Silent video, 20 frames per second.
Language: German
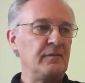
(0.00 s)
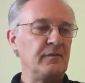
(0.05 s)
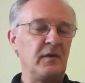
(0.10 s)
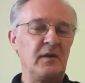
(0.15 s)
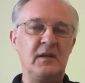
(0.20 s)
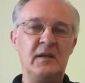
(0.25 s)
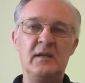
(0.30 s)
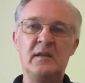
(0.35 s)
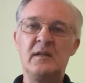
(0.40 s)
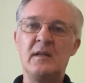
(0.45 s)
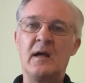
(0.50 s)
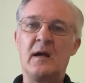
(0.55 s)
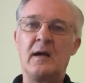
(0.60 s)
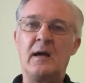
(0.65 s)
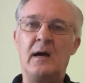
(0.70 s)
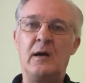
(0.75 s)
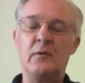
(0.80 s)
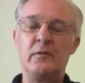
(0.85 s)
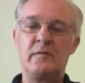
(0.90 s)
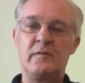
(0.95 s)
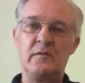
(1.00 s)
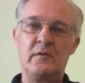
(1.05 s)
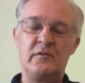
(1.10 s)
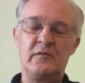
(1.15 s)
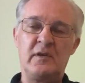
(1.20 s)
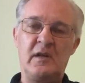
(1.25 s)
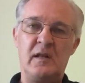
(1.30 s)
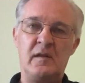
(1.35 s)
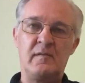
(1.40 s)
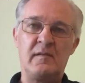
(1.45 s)
von innen nach außen und
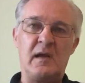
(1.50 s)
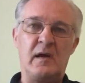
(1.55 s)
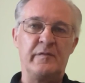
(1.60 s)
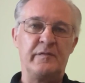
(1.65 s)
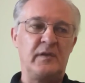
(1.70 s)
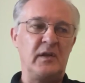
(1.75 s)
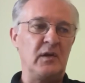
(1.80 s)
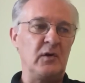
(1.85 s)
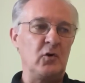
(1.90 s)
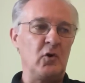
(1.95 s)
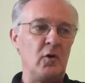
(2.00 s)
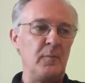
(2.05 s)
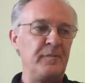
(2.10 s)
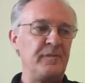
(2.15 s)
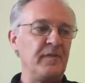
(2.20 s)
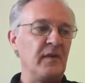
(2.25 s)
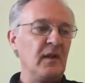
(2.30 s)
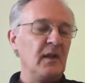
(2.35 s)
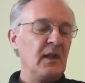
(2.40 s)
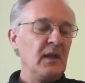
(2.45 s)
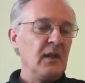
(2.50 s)
stellen es auf den Kopf.